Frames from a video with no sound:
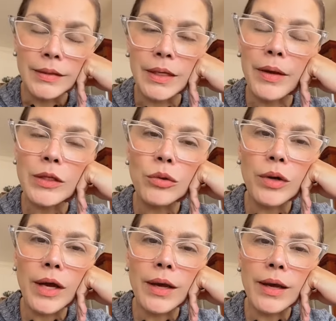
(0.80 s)
¿Sabías tú
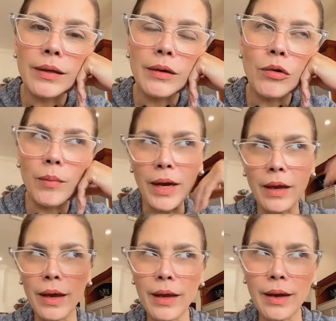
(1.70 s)
que lo más
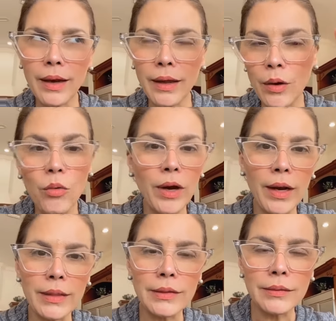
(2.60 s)
que hay en las
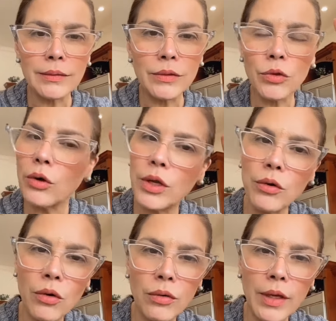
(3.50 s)
escuelas son
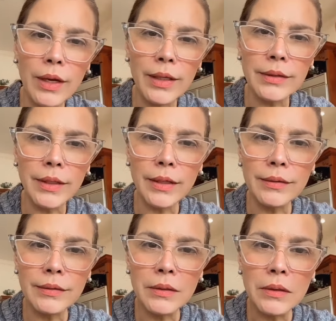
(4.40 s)
niños con dislexia?
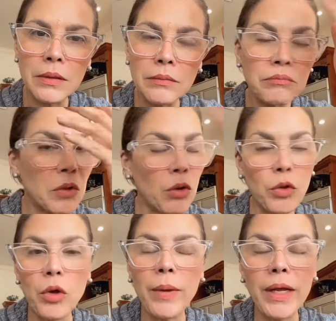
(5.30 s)
Cuando
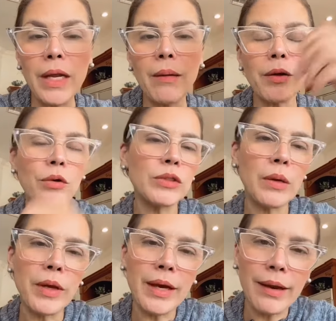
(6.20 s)
yo me criaba yo no
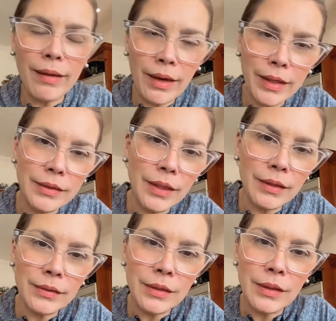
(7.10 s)
sabía que era
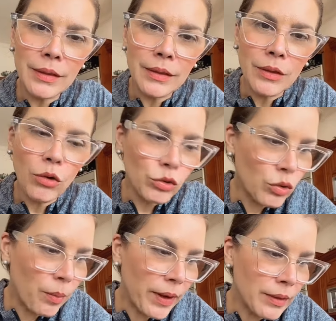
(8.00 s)
dislexia. Lo
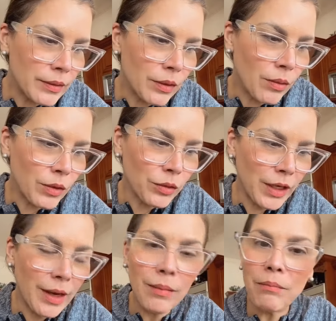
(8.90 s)
supe cuando
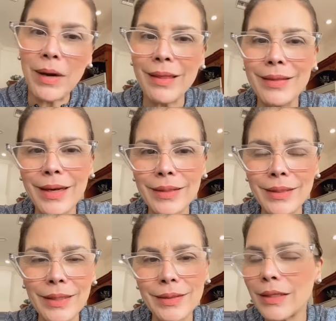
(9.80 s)
tenía más de
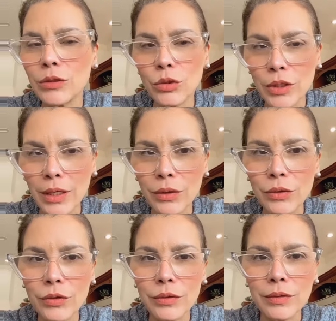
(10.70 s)
treinta y tantos
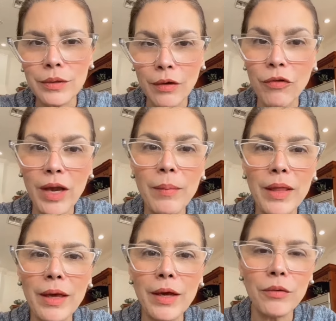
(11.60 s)
años, que fue que me
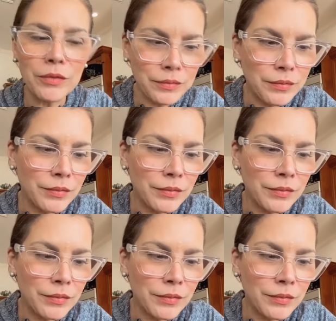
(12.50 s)
dijeron